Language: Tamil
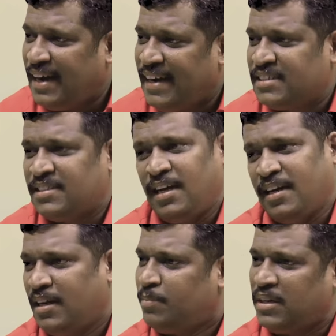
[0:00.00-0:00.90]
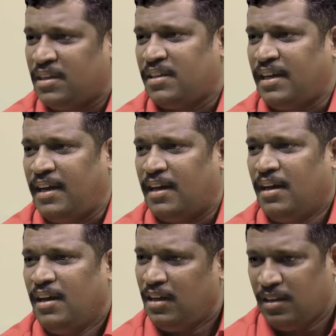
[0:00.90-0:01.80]
லேடிஸ் நாங்கள் என்ன பண்ணுறதுங்க
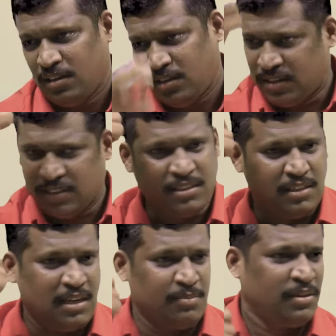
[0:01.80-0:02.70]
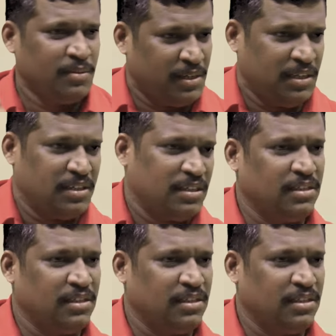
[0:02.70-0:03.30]
ட்ரெஸ் இல்லாமல் இந்த மாதிரி